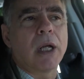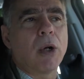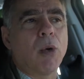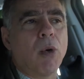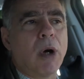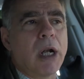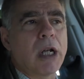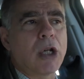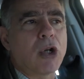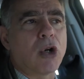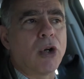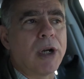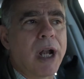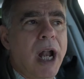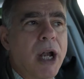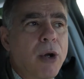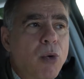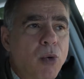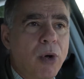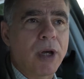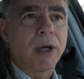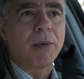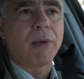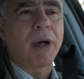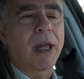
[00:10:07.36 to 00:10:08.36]
a igual con las
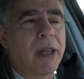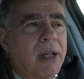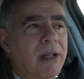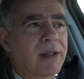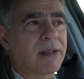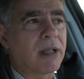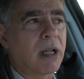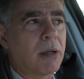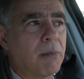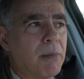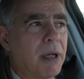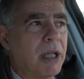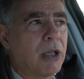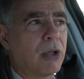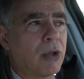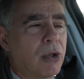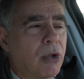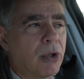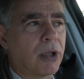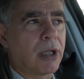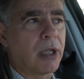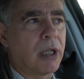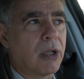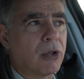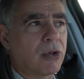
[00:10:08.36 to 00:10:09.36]
nuevas del
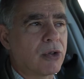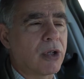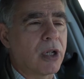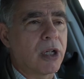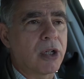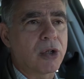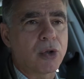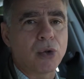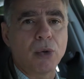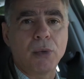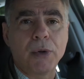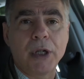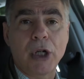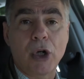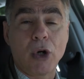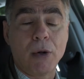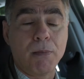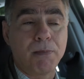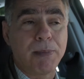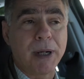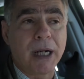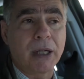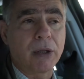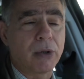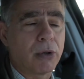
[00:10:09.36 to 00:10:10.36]
segmento de los SUV
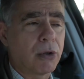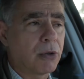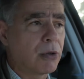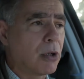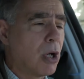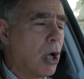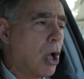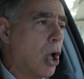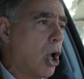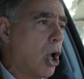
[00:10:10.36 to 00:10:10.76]
compactos